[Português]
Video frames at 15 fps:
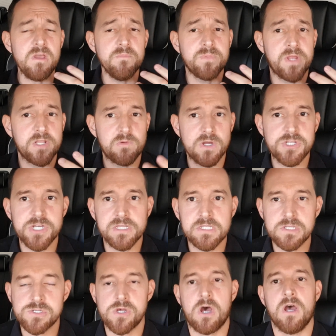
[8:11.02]
Porque não
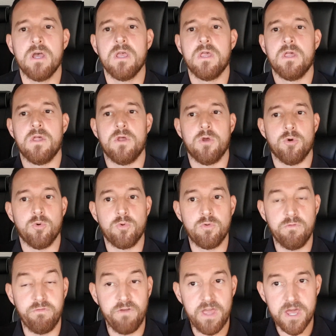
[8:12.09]
adianta só o
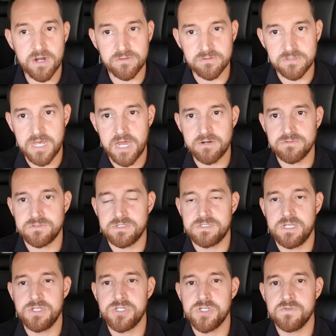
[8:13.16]
governo dar os
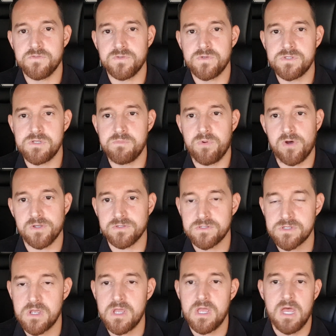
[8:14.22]
incentivos dos impostos.